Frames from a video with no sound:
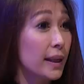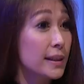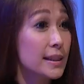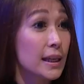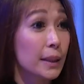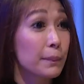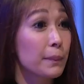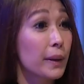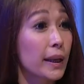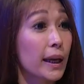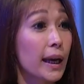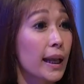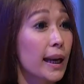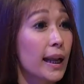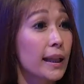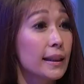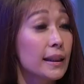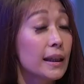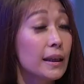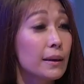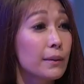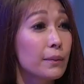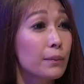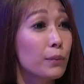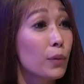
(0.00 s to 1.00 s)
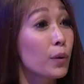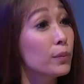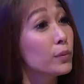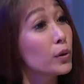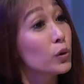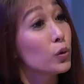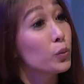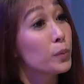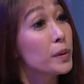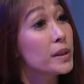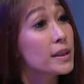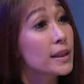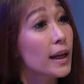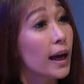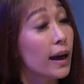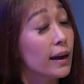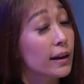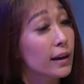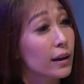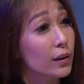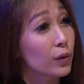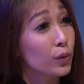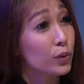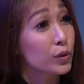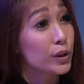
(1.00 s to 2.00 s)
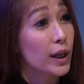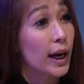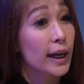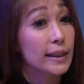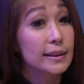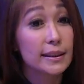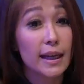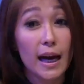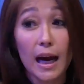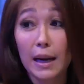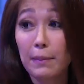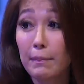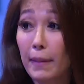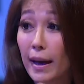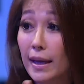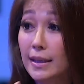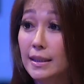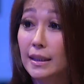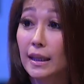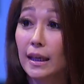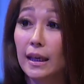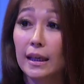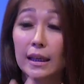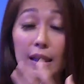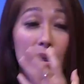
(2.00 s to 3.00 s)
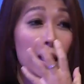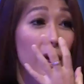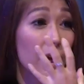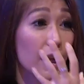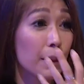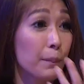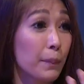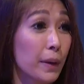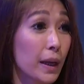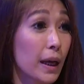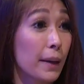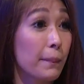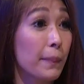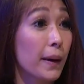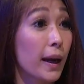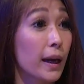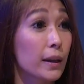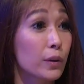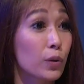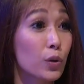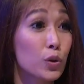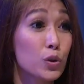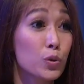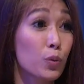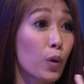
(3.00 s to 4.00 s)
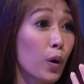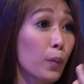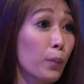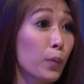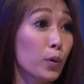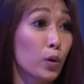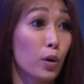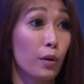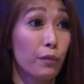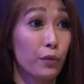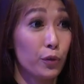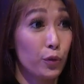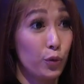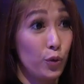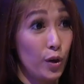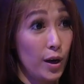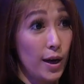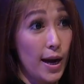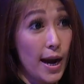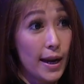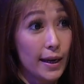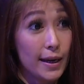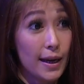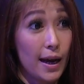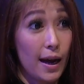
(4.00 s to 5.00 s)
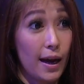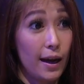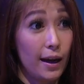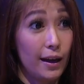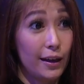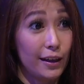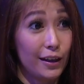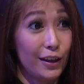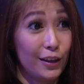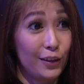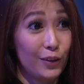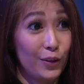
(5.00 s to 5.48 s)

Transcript: Pada saat mereka nanti belum tentu bisa gitu. Jangan-jangan masker ini akan mereka pakai terus walaupun Covid udah nggak ada uh.